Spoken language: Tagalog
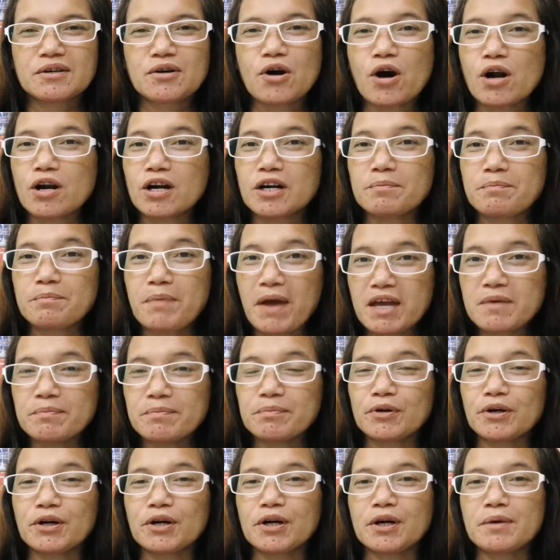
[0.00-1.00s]
colored
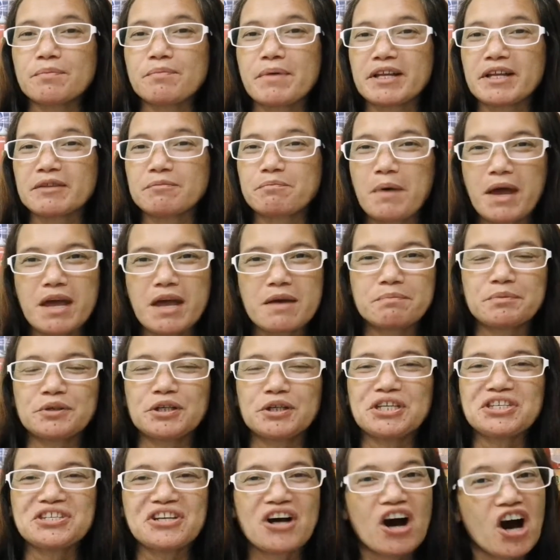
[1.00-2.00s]
paper, band
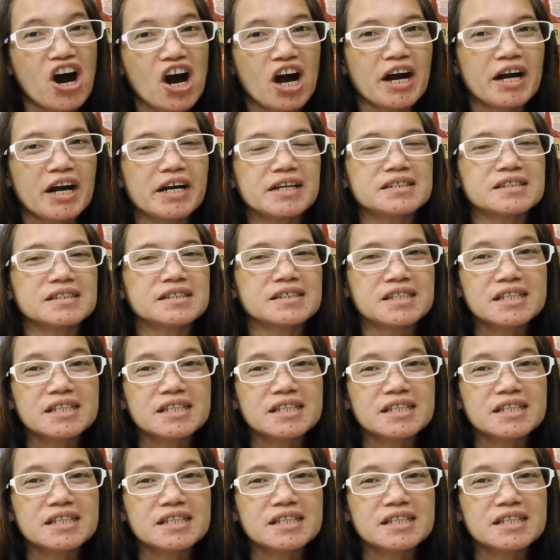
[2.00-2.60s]
paper, yarn,